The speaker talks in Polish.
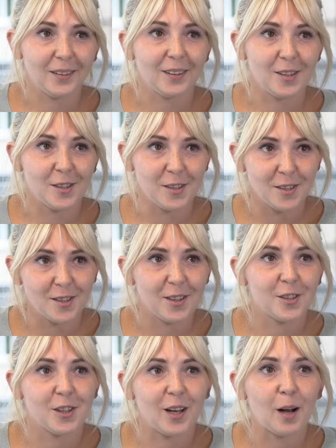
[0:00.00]
na
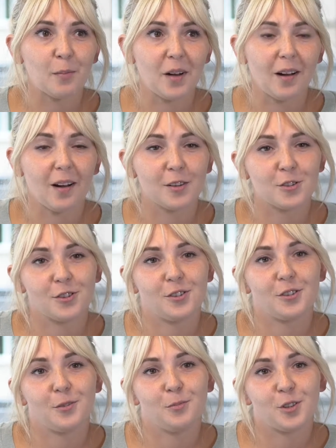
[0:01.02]
decyzję, czekamy aż y,
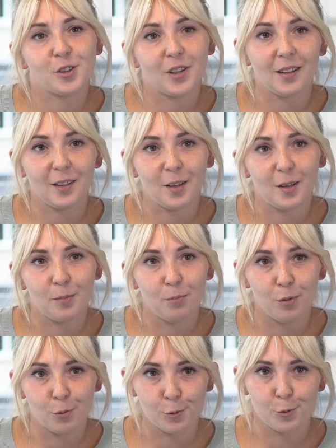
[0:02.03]
mieszkanie
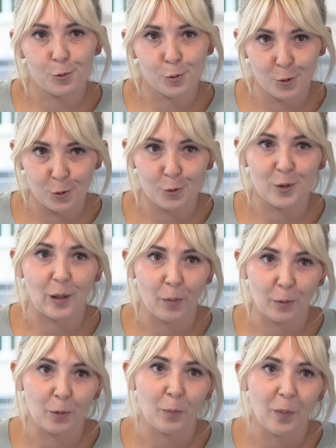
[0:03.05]
plus ruszy już tak
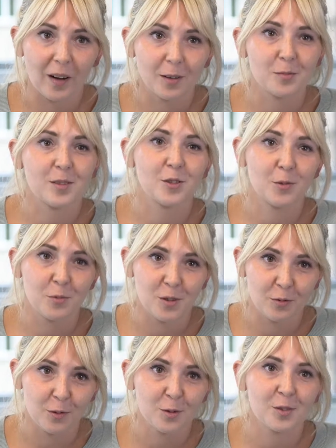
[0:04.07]
pełną parą, zaczną się
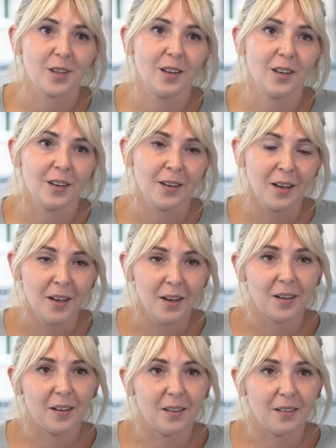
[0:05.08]
wnioski,
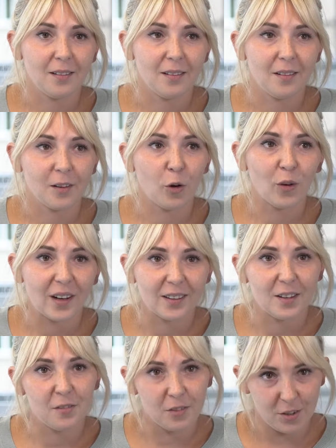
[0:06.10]
y,
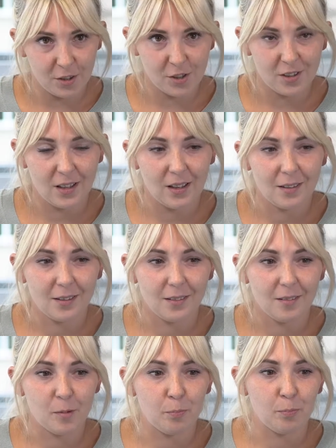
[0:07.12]
konkretne wytyczne.
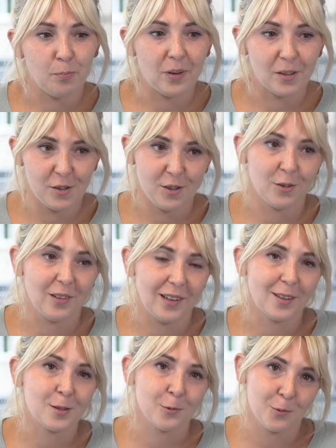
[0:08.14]
Będzie to
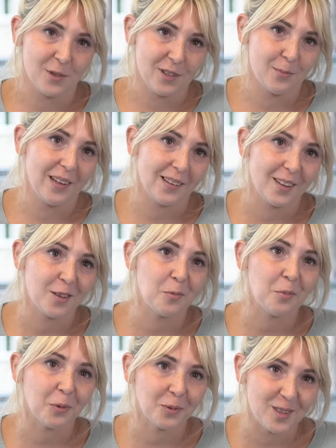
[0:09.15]
dla nas duża zmiana, no
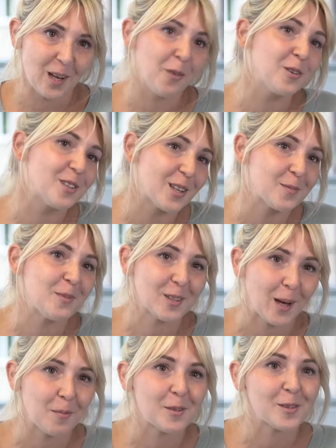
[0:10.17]
bo cały czas
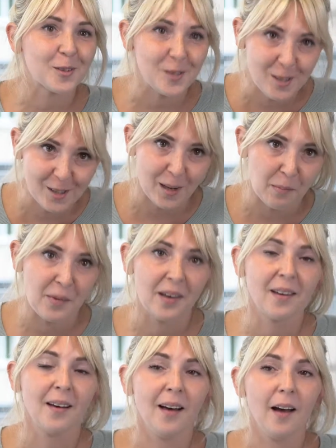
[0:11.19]
mieszkamy z
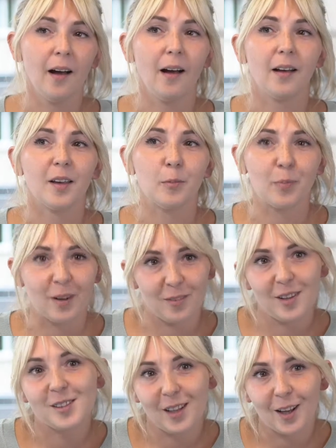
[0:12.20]
rodzicami i
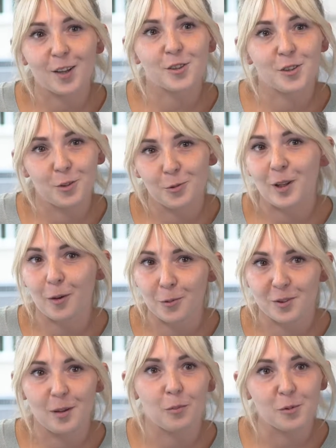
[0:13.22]
prawda jest taka, że się już tak
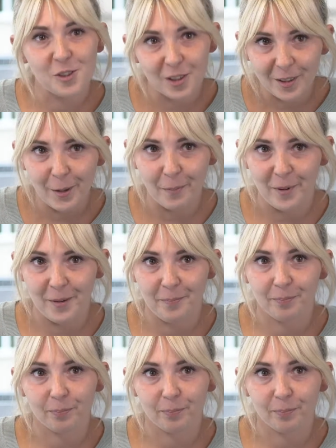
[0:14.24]
usamodzielnimy